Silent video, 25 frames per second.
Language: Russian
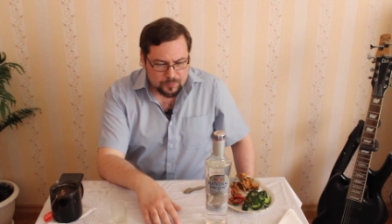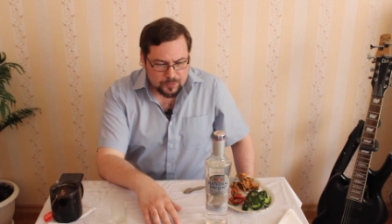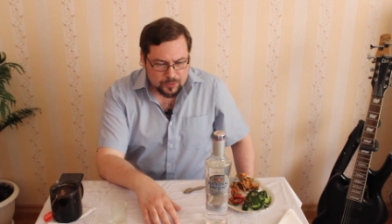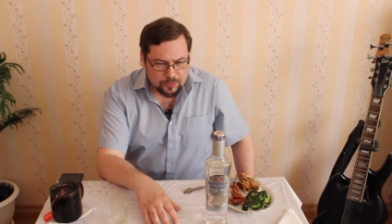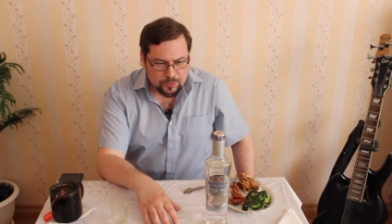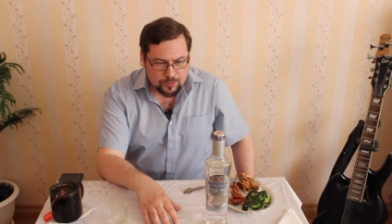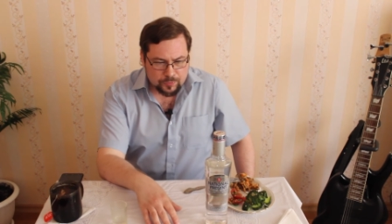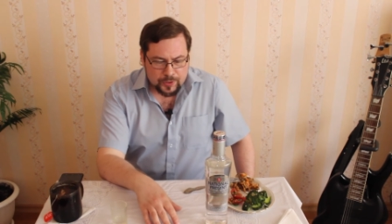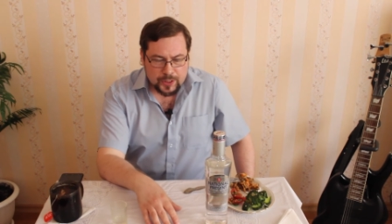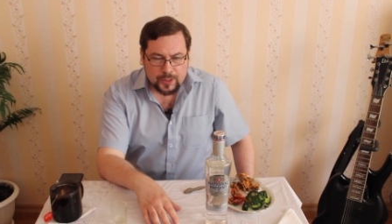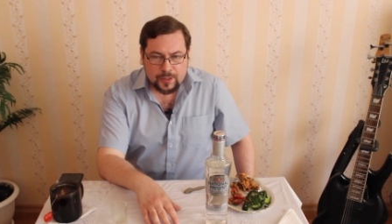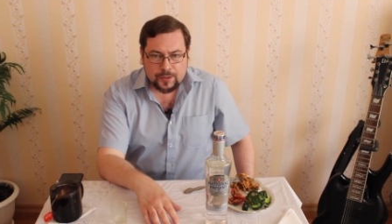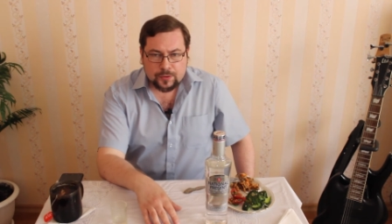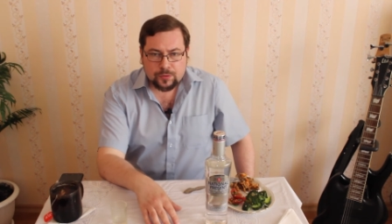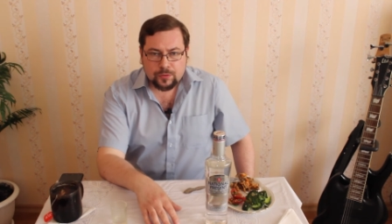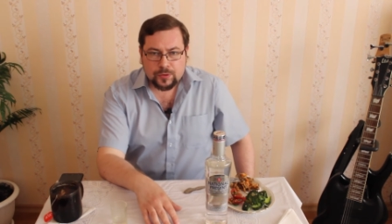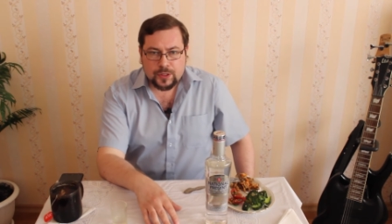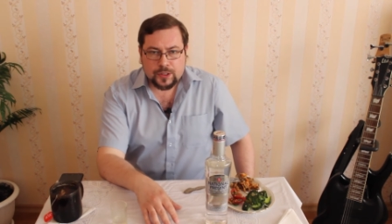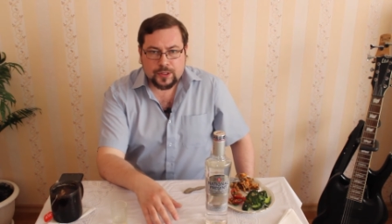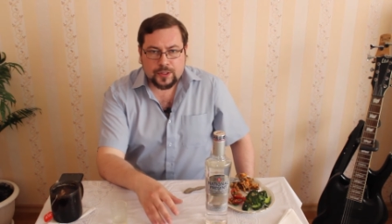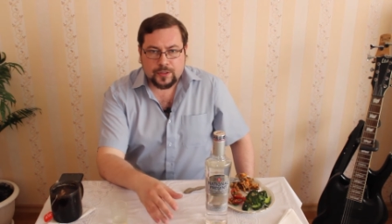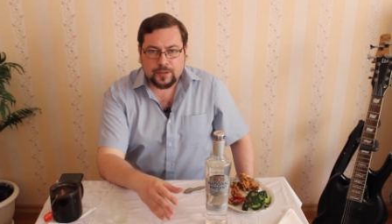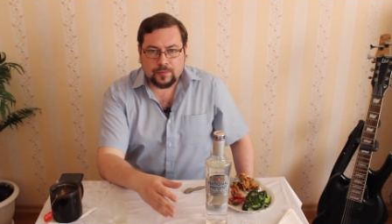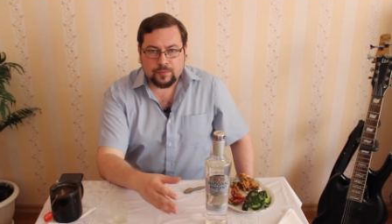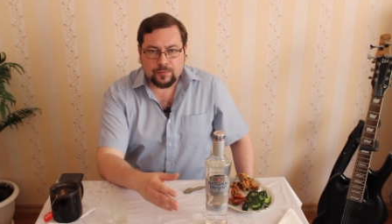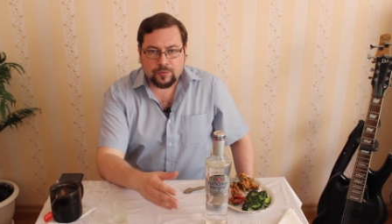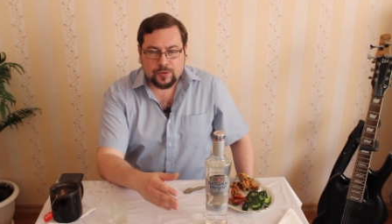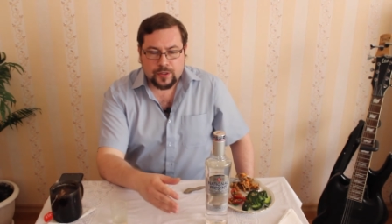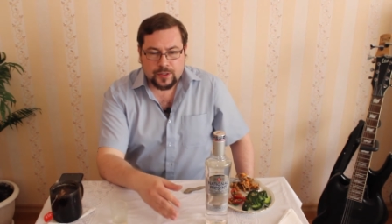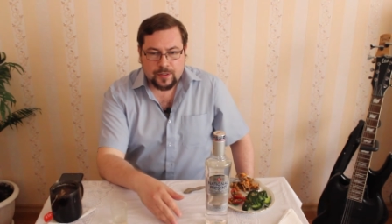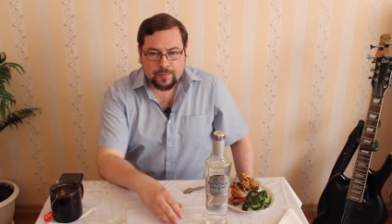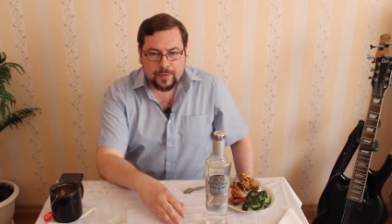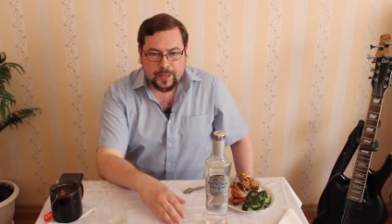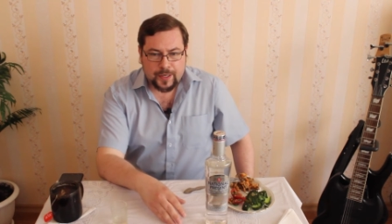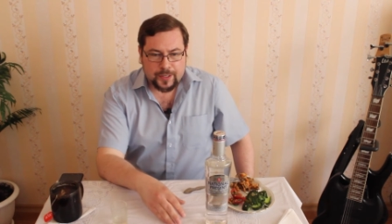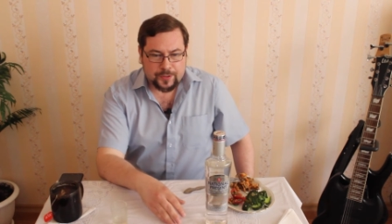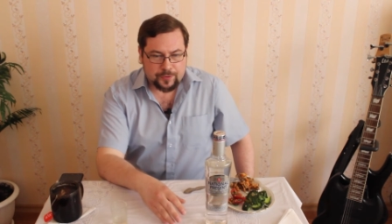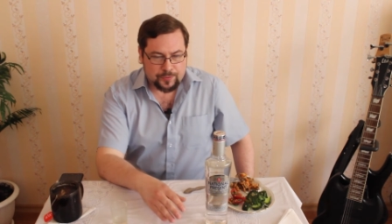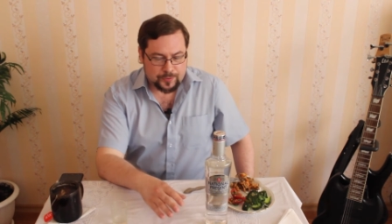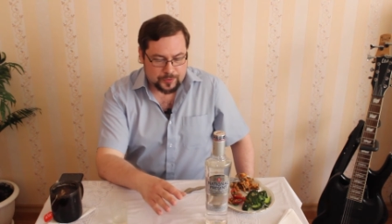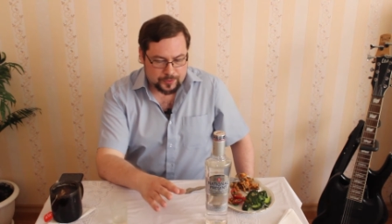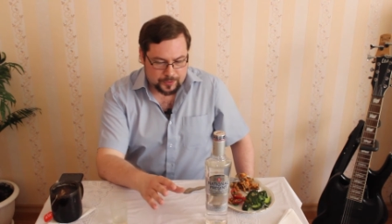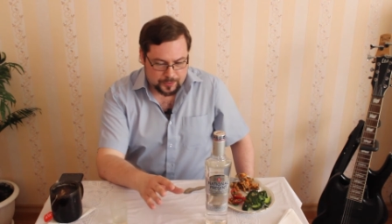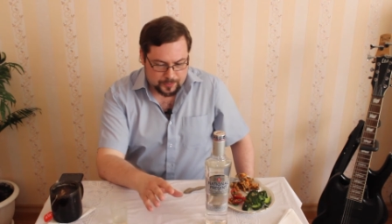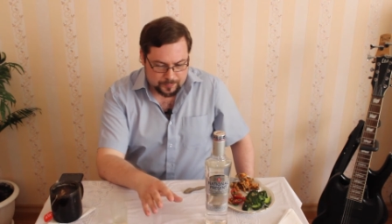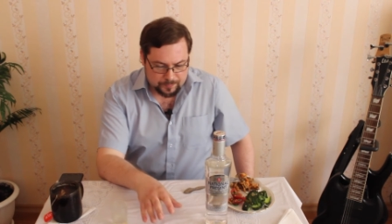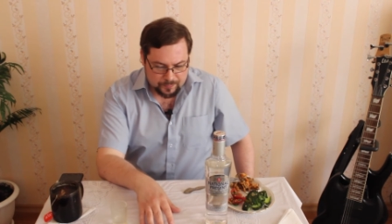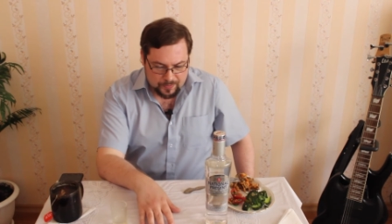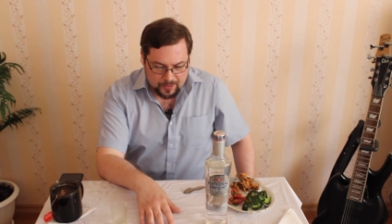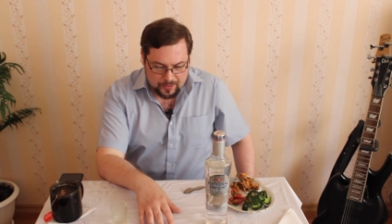что вряд ли кто-то с этим будет заморачиваться.
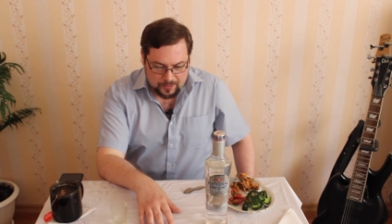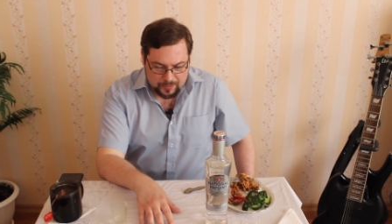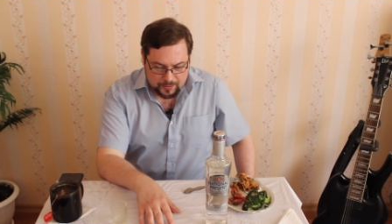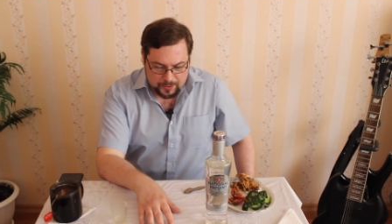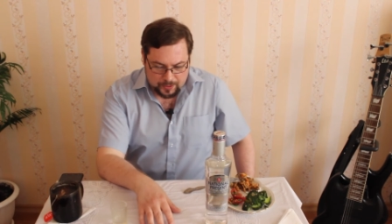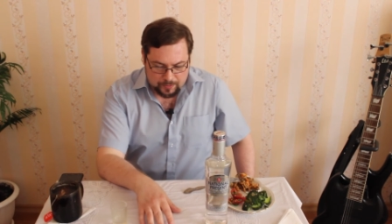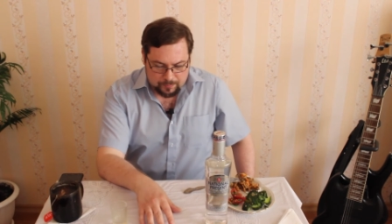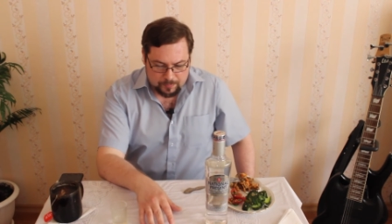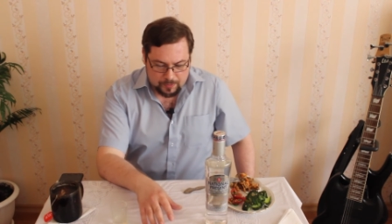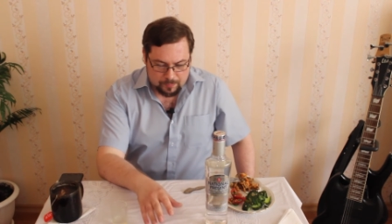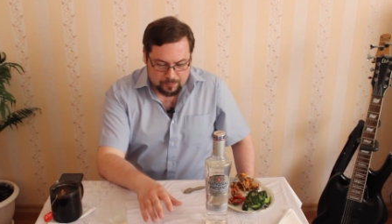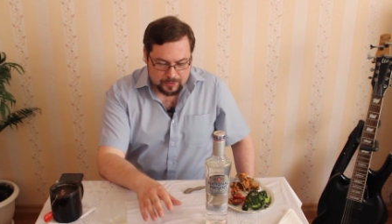Как бы